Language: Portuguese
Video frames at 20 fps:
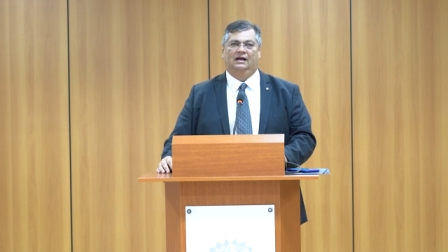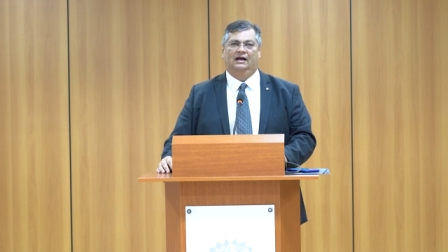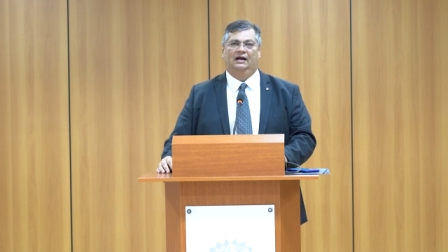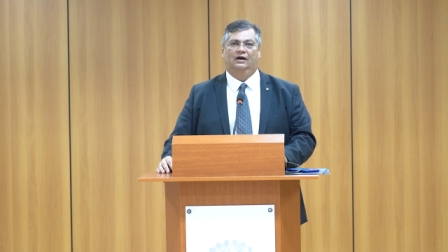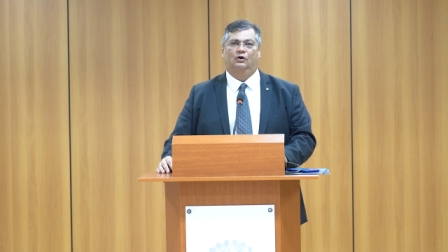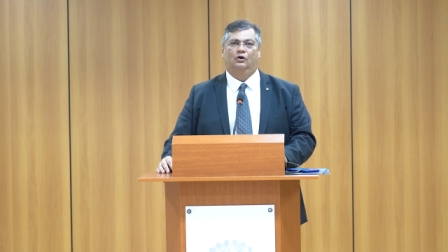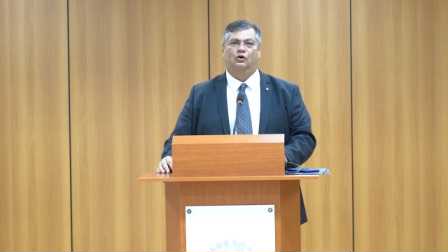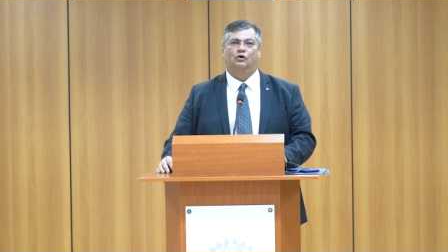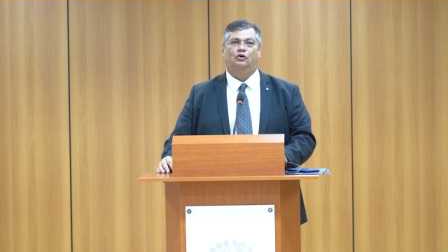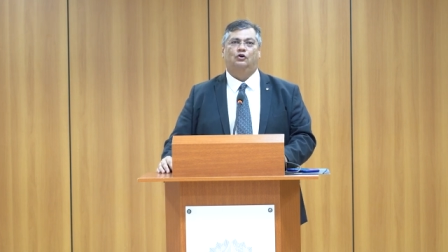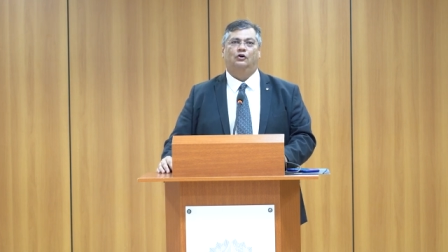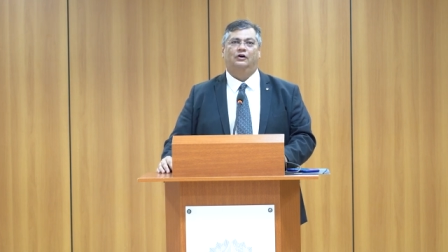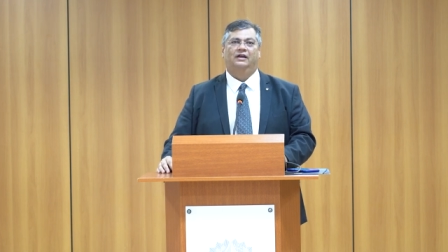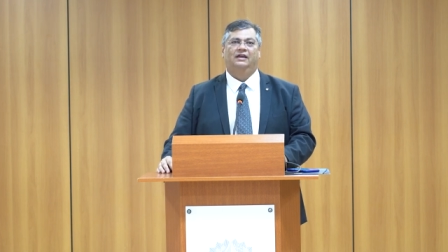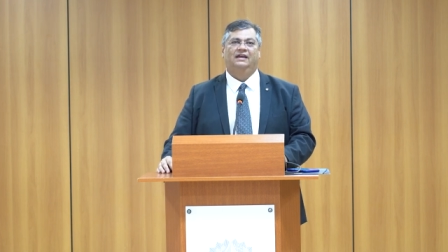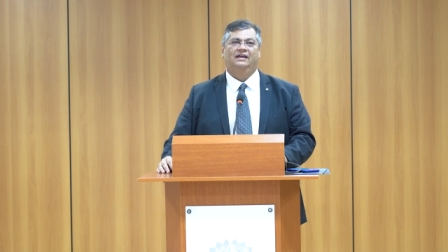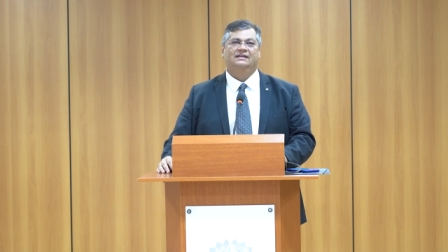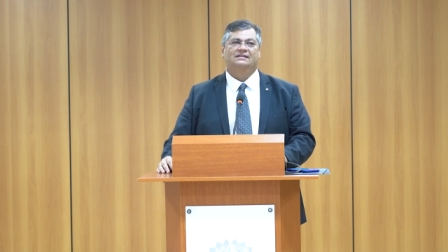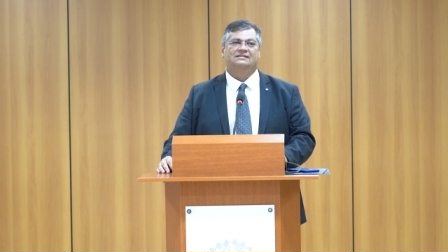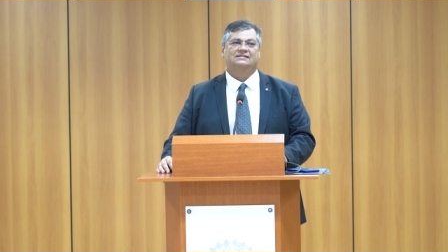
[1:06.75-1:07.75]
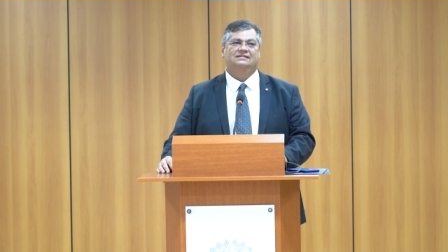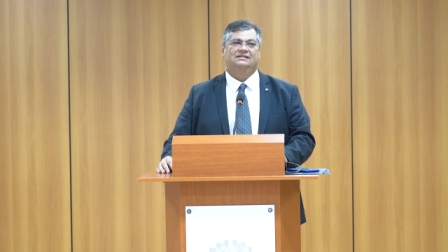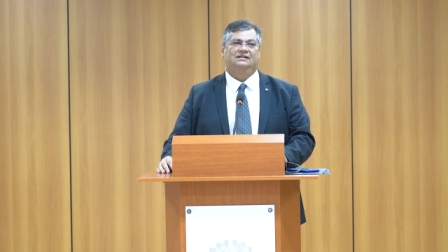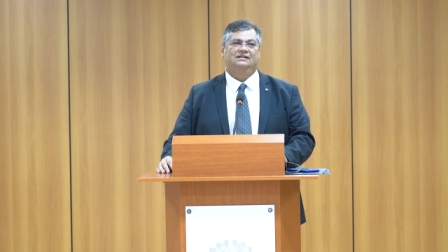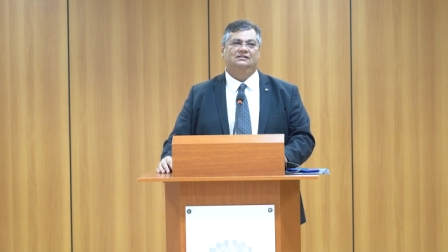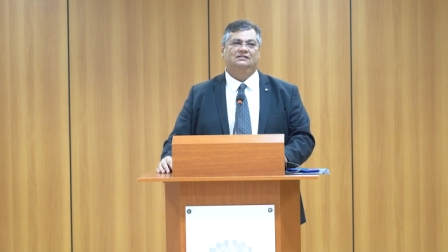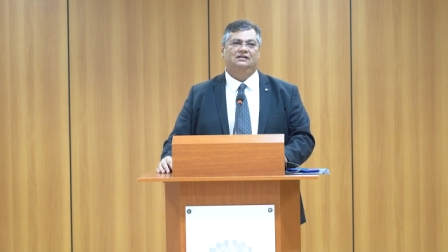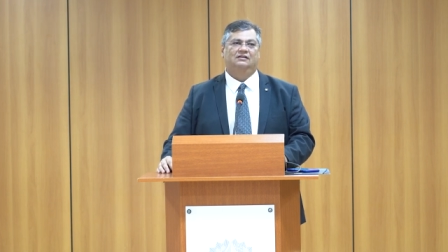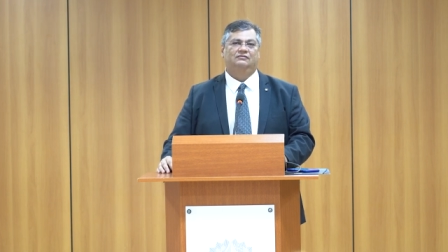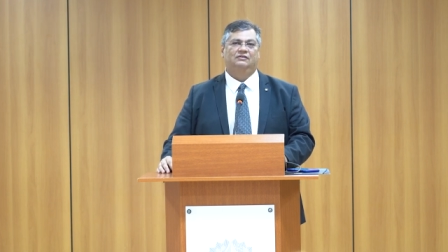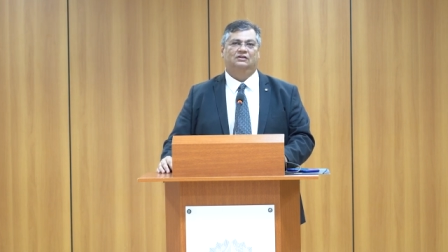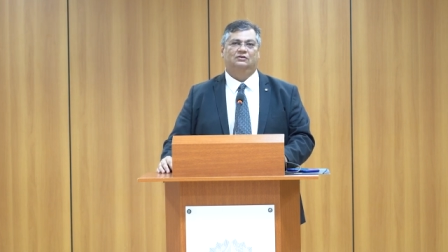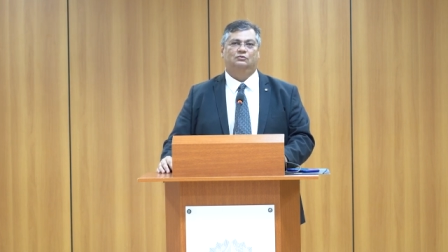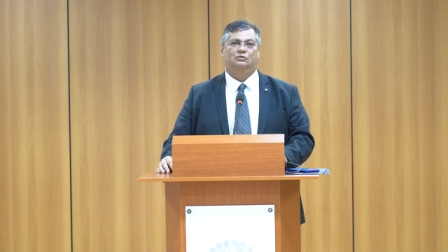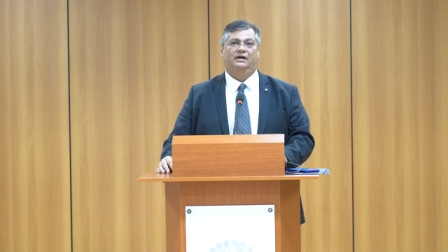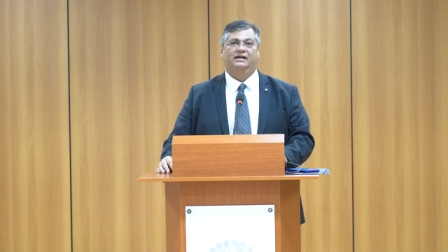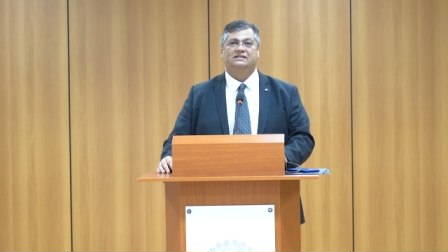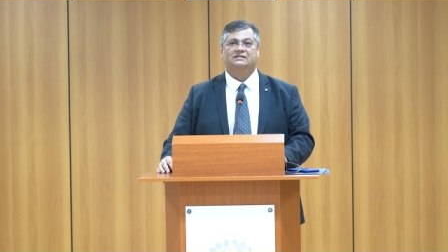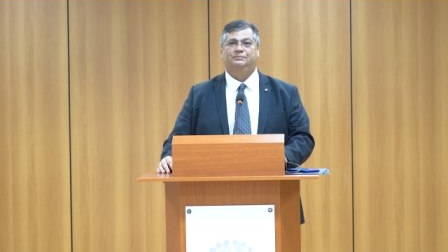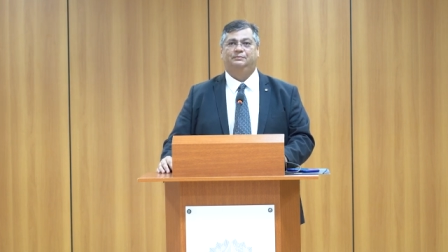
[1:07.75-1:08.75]
a ocorrência de
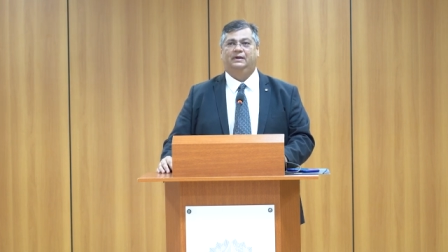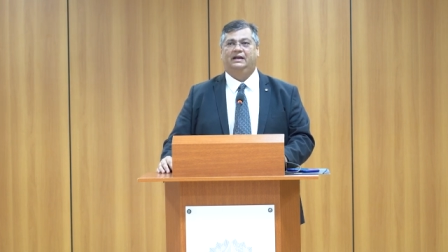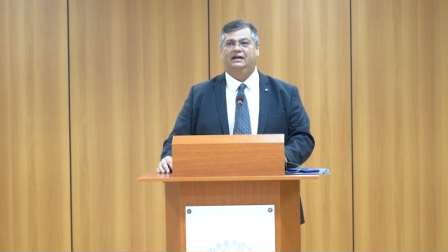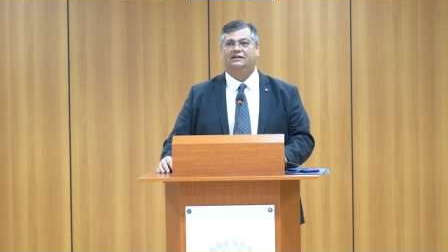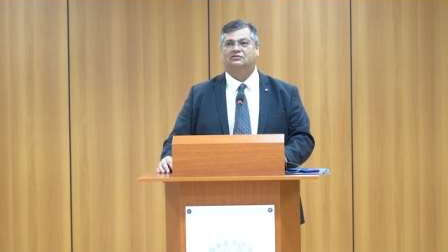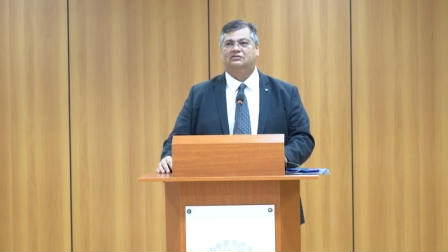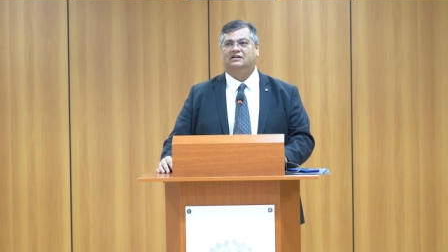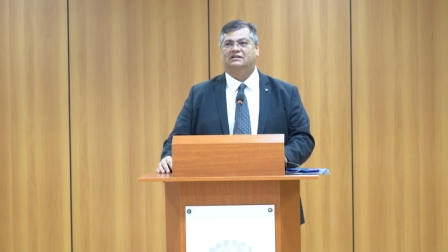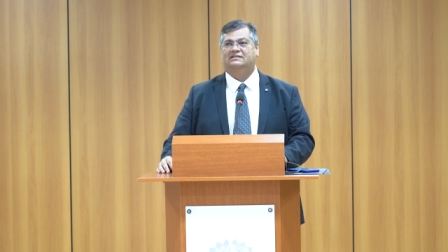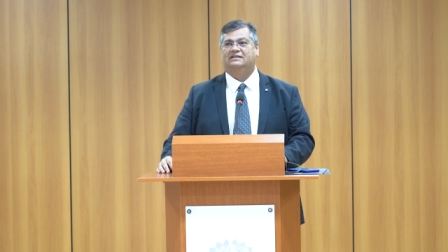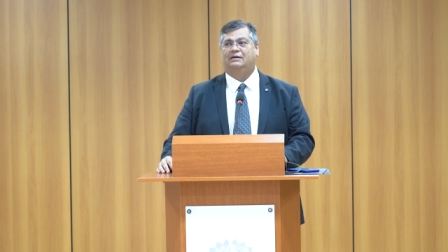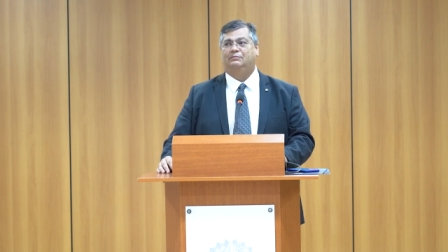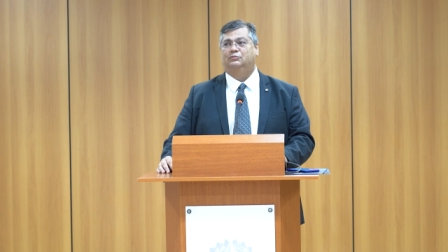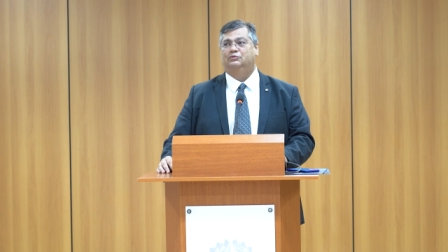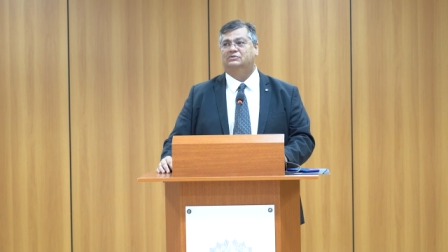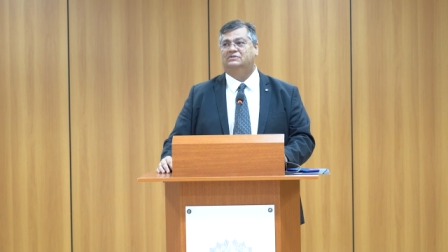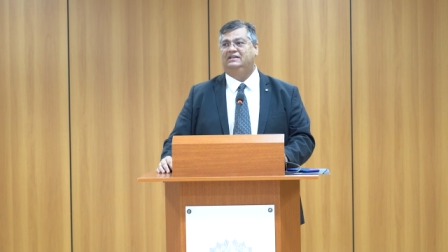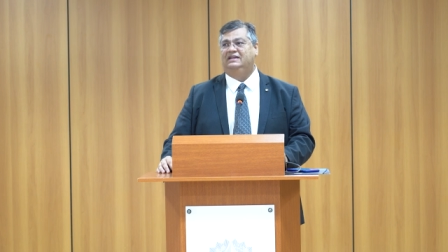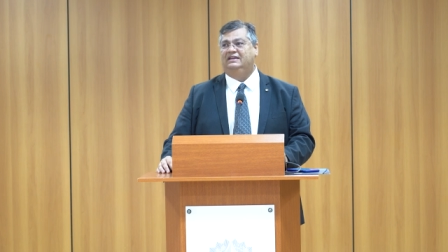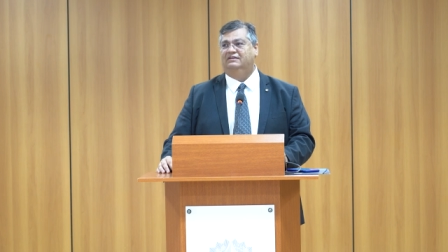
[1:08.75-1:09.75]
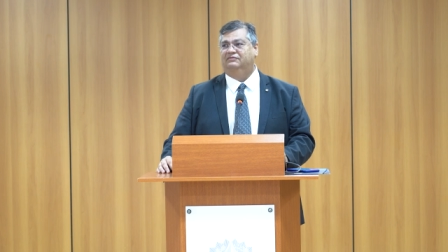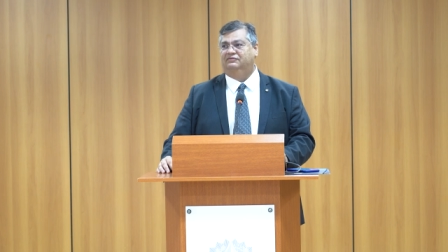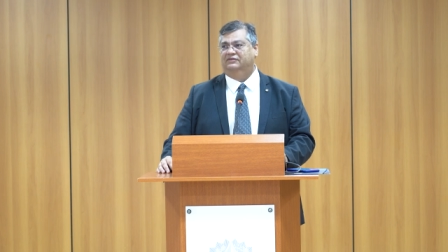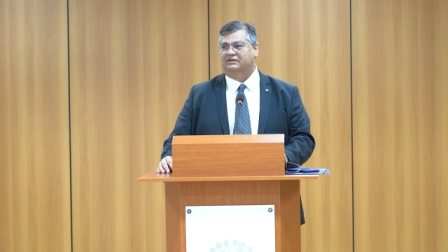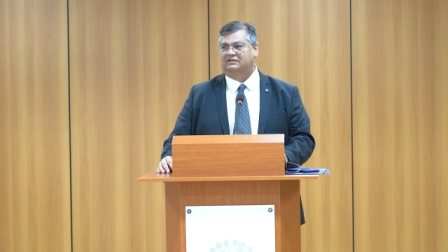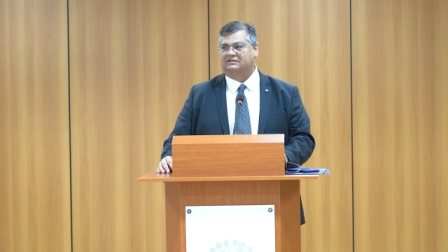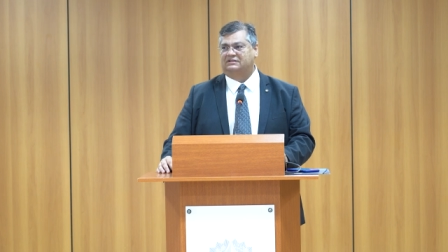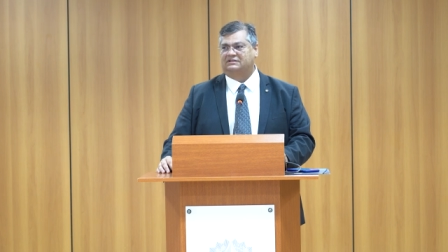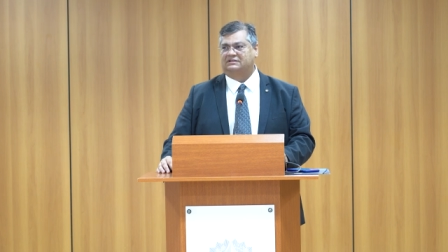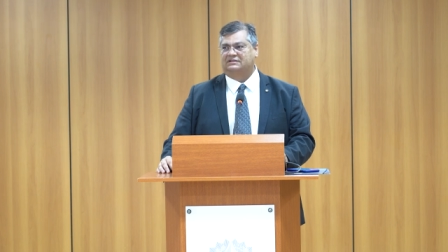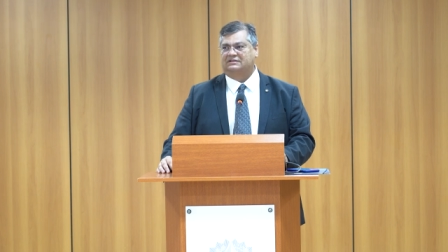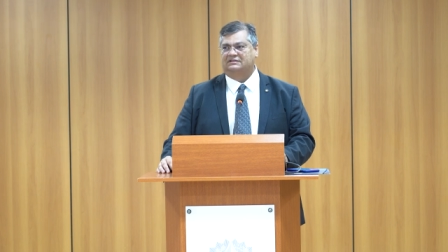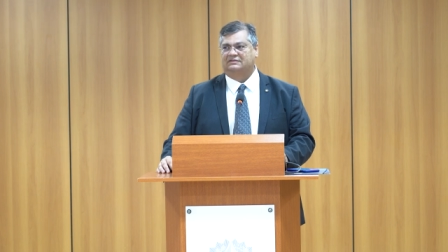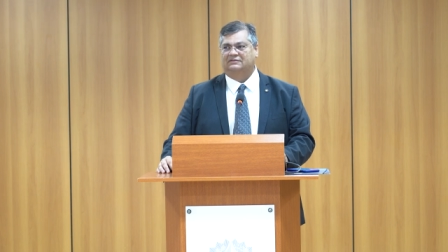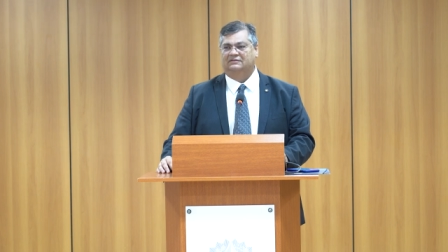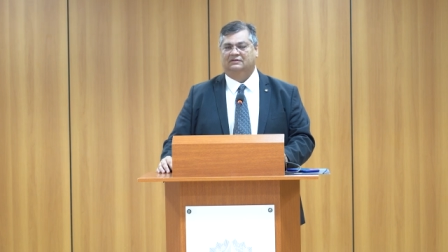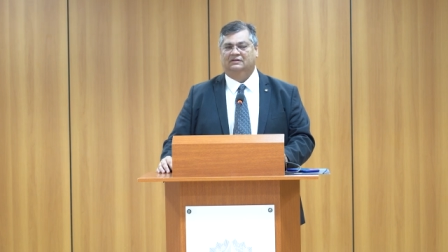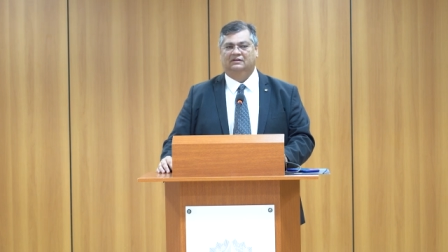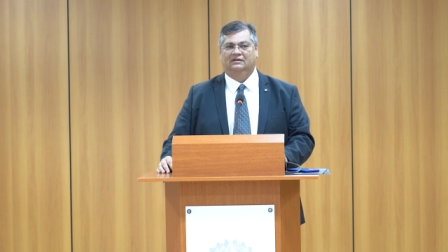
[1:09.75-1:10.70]
eventuais práticas abusivas,